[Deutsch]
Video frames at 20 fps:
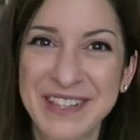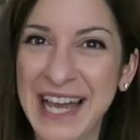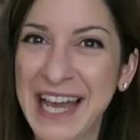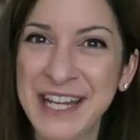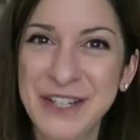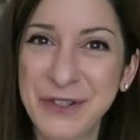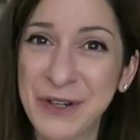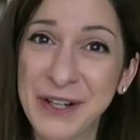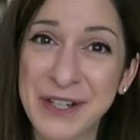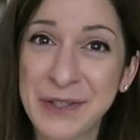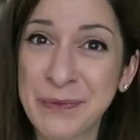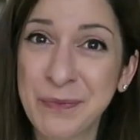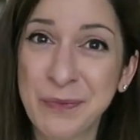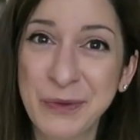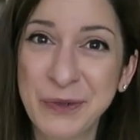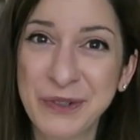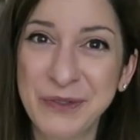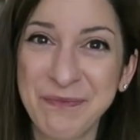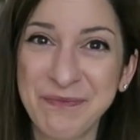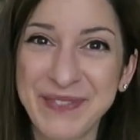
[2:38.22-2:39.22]
Ein tolles Buch.
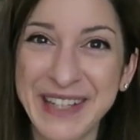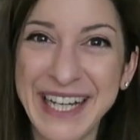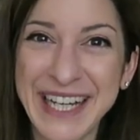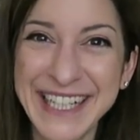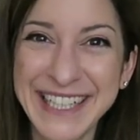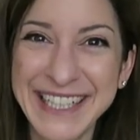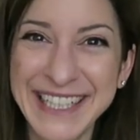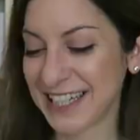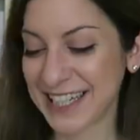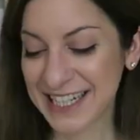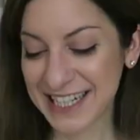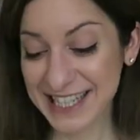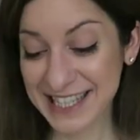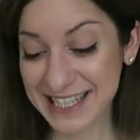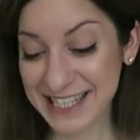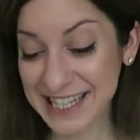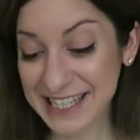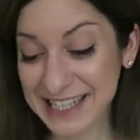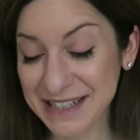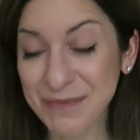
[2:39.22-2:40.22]
Das
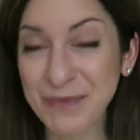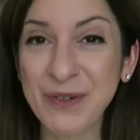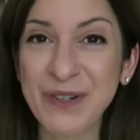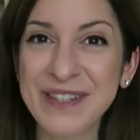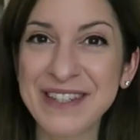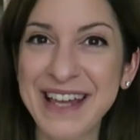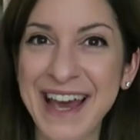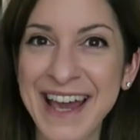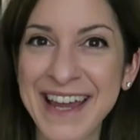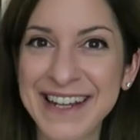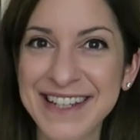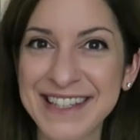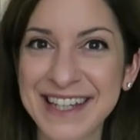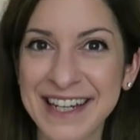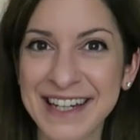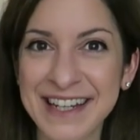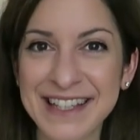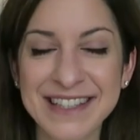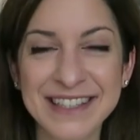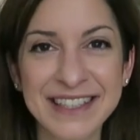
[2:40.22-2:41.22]
nächste Buch ist eines,
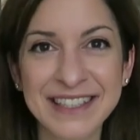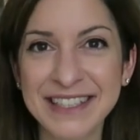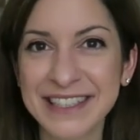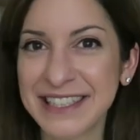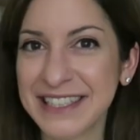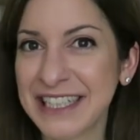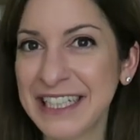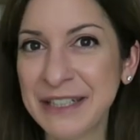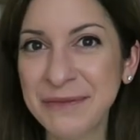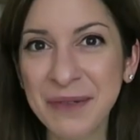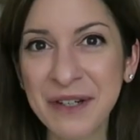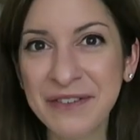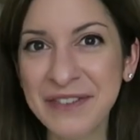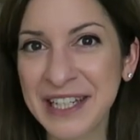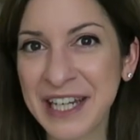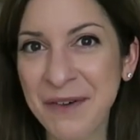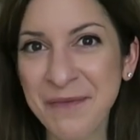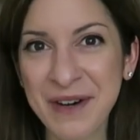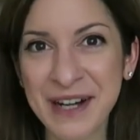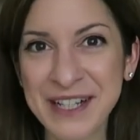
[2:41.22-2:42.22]
an das ich immer
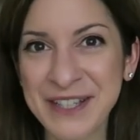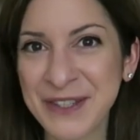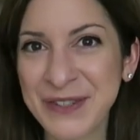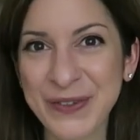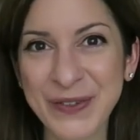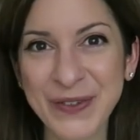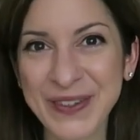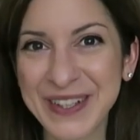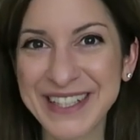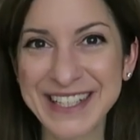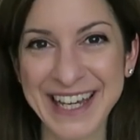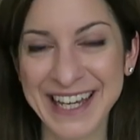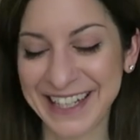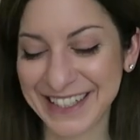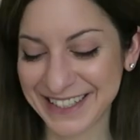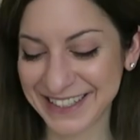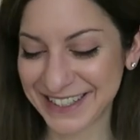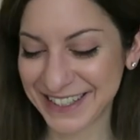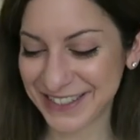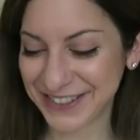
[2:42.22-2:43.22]
wieder mal
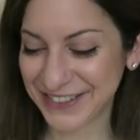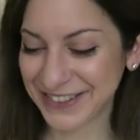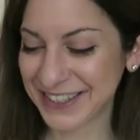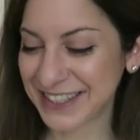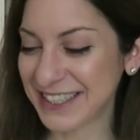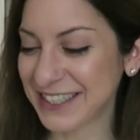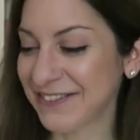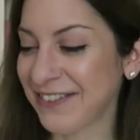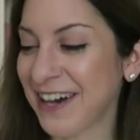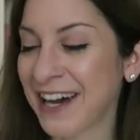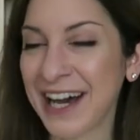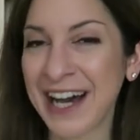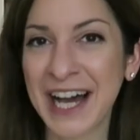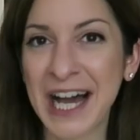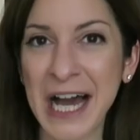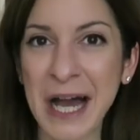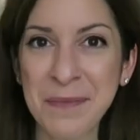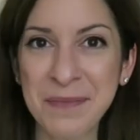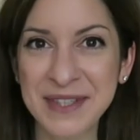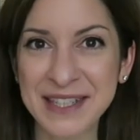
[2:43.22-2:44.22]
zurückdenke, und
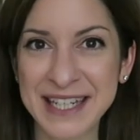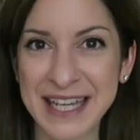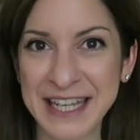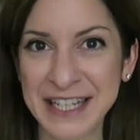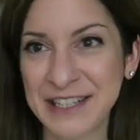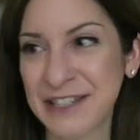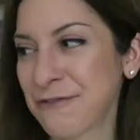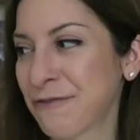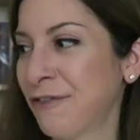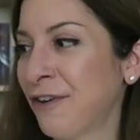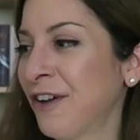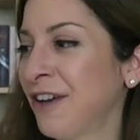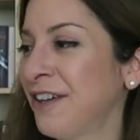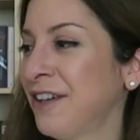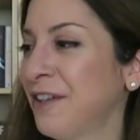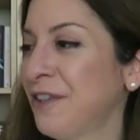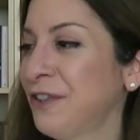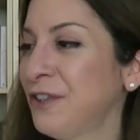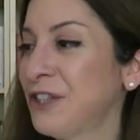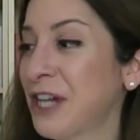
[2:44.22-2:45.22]
zwar Upstate
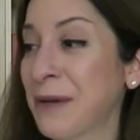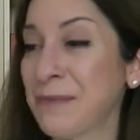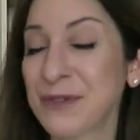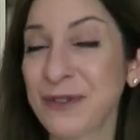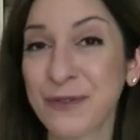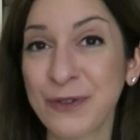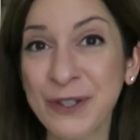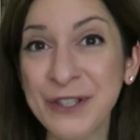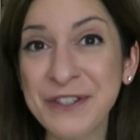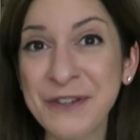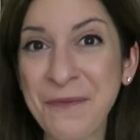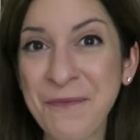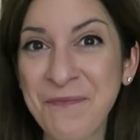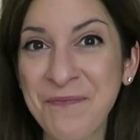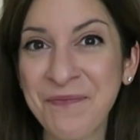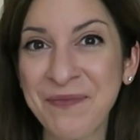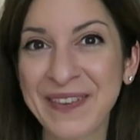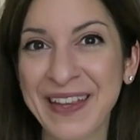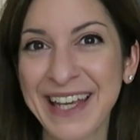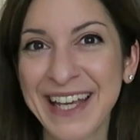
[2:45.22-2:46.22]
von James Wood.
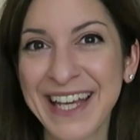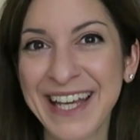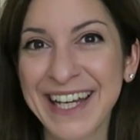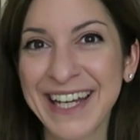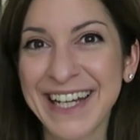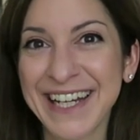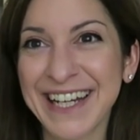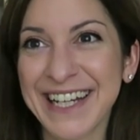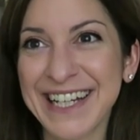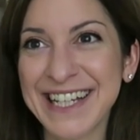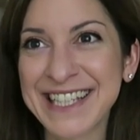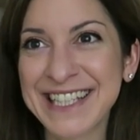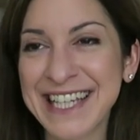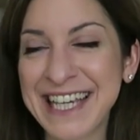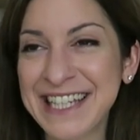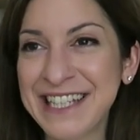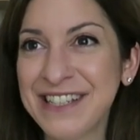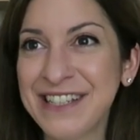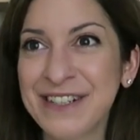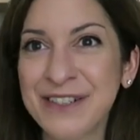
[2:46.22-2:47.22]
Es
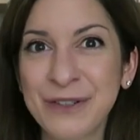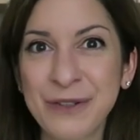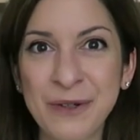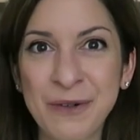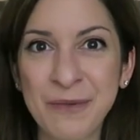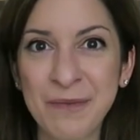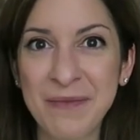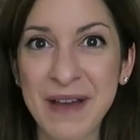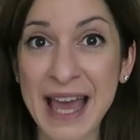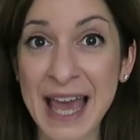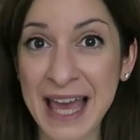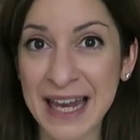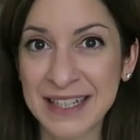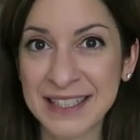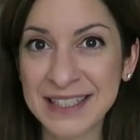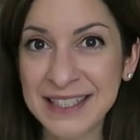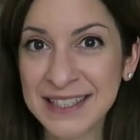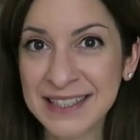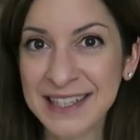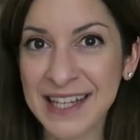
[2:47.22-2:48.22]
geht hier um
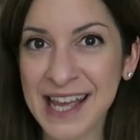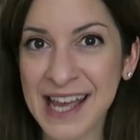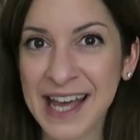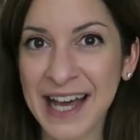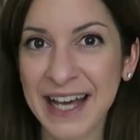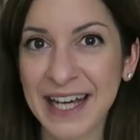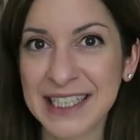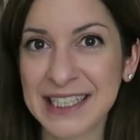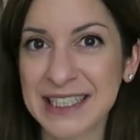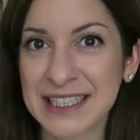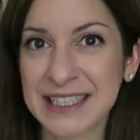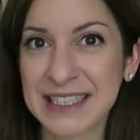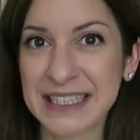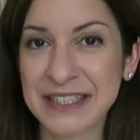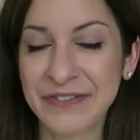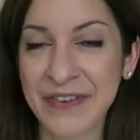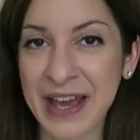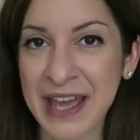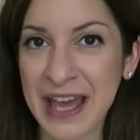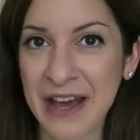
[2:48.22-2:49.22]
Ellen. Er hat
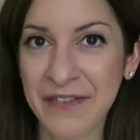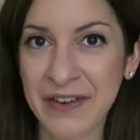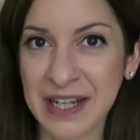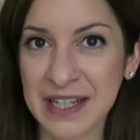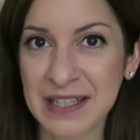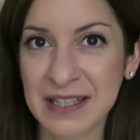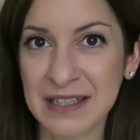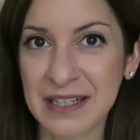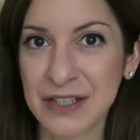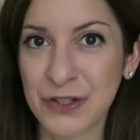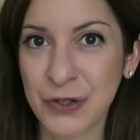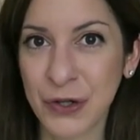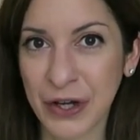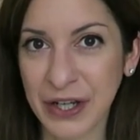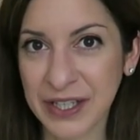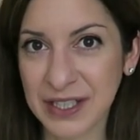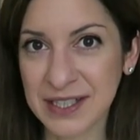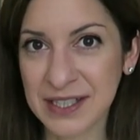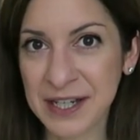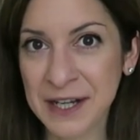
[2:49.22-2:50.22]
zwei erwachsene
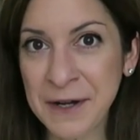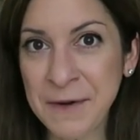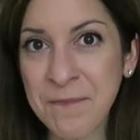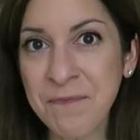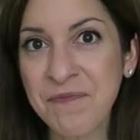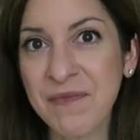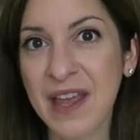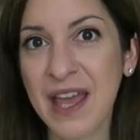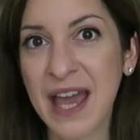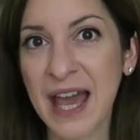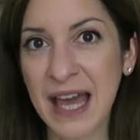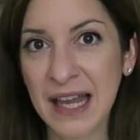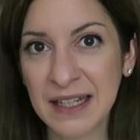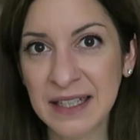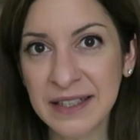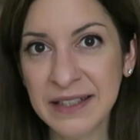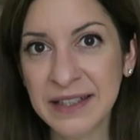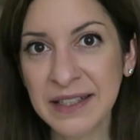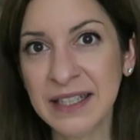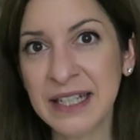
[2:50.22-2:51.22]
Töchter.
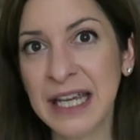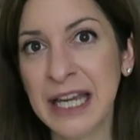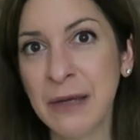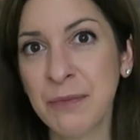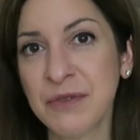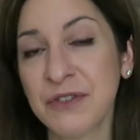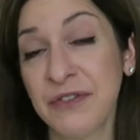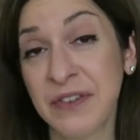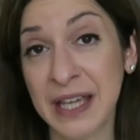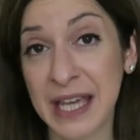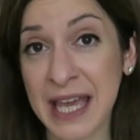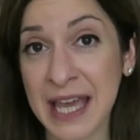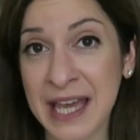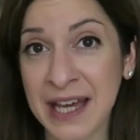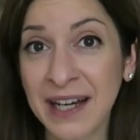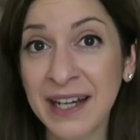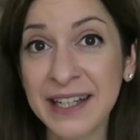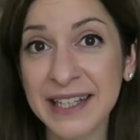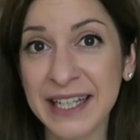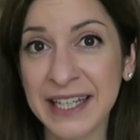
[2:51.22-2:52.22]
Helen lebt wie
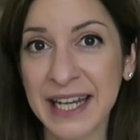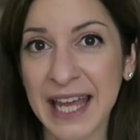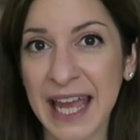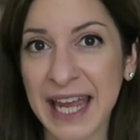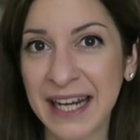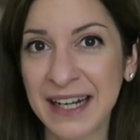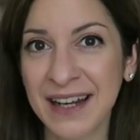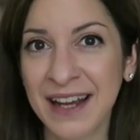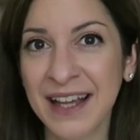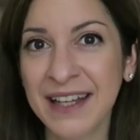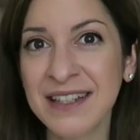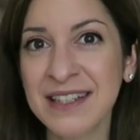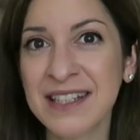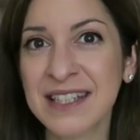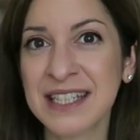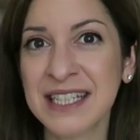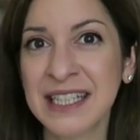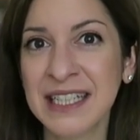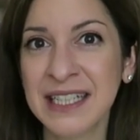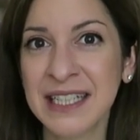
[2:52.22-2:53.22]
er in
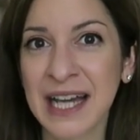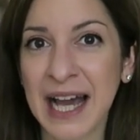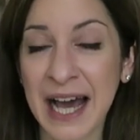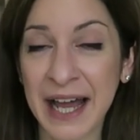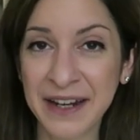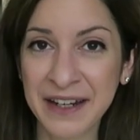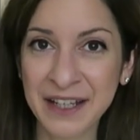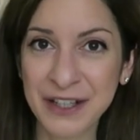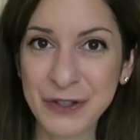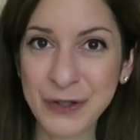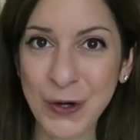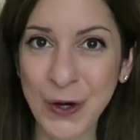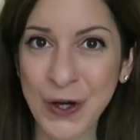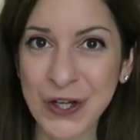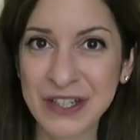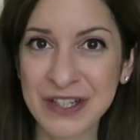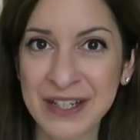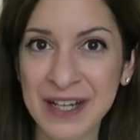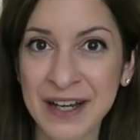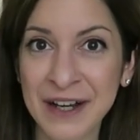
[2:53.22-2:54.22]
England. Die andere
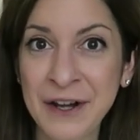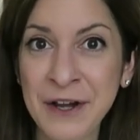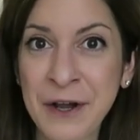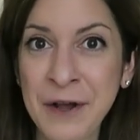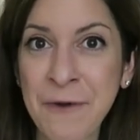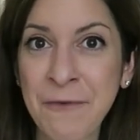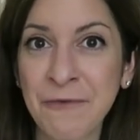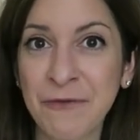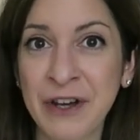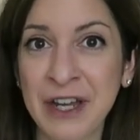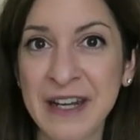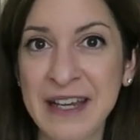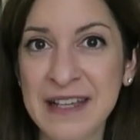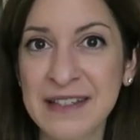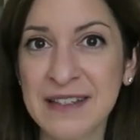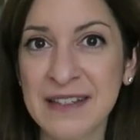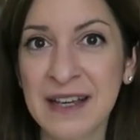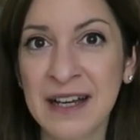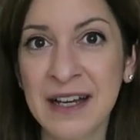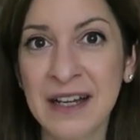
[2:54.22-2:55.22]
Tochter,
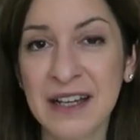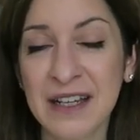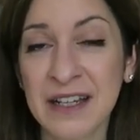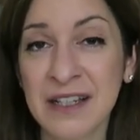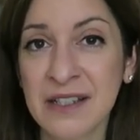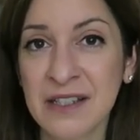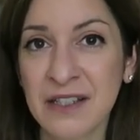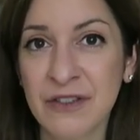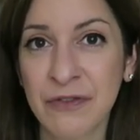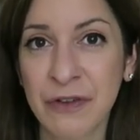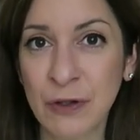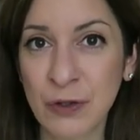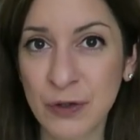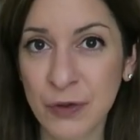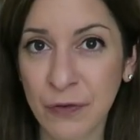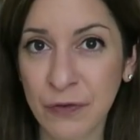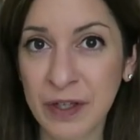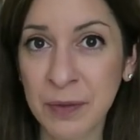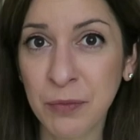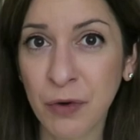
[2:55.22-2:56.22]
Vanessa, ist
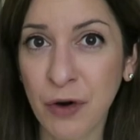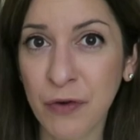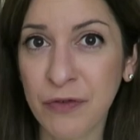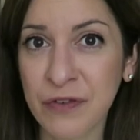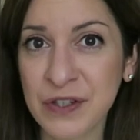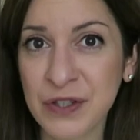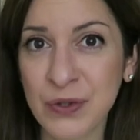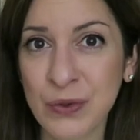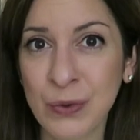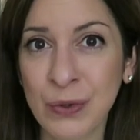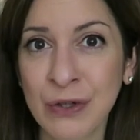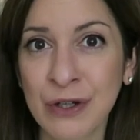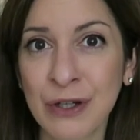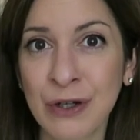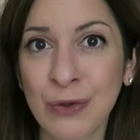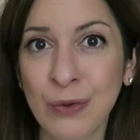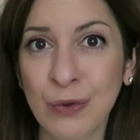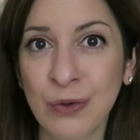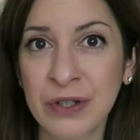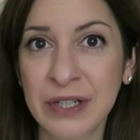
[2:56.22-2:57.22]

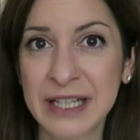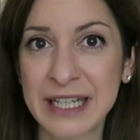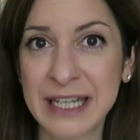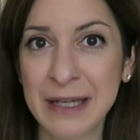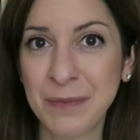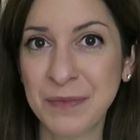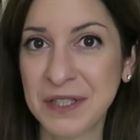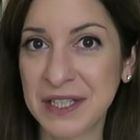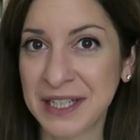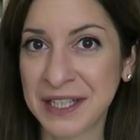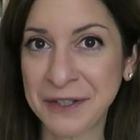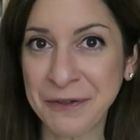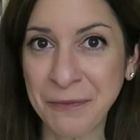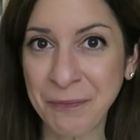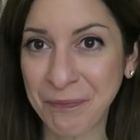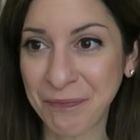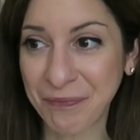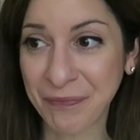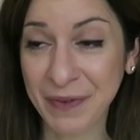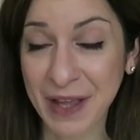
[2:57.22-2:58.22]
Philosophieprofessorin und lebt
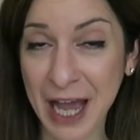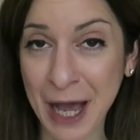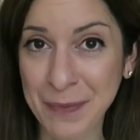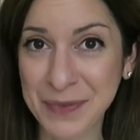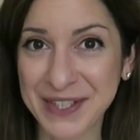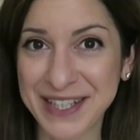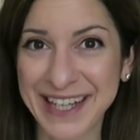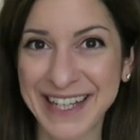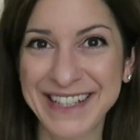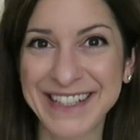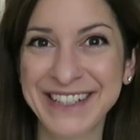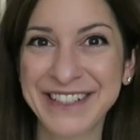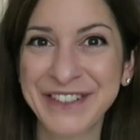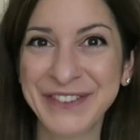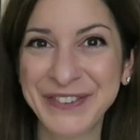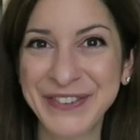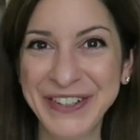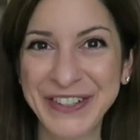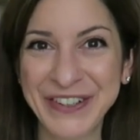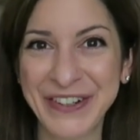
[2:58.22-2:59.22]
in Upstate,
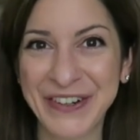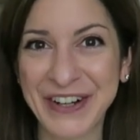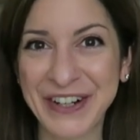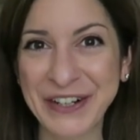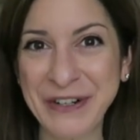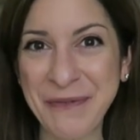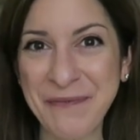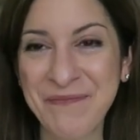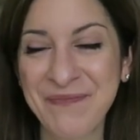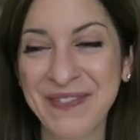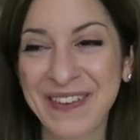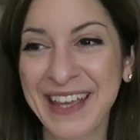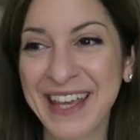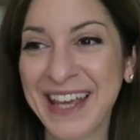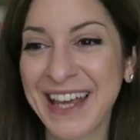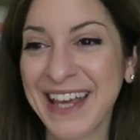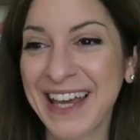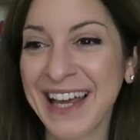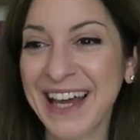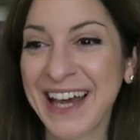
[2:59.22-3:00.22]
New York.
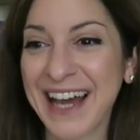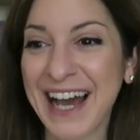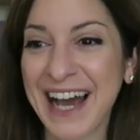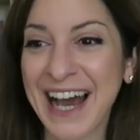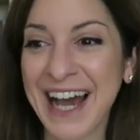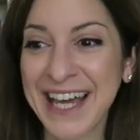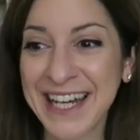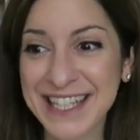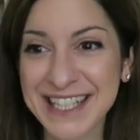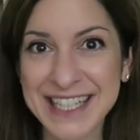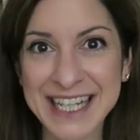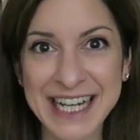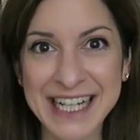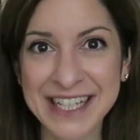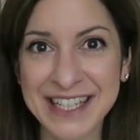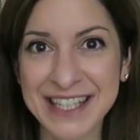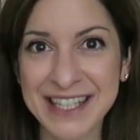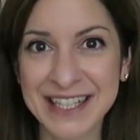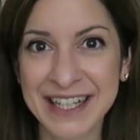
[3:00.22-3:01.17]
Eines Tages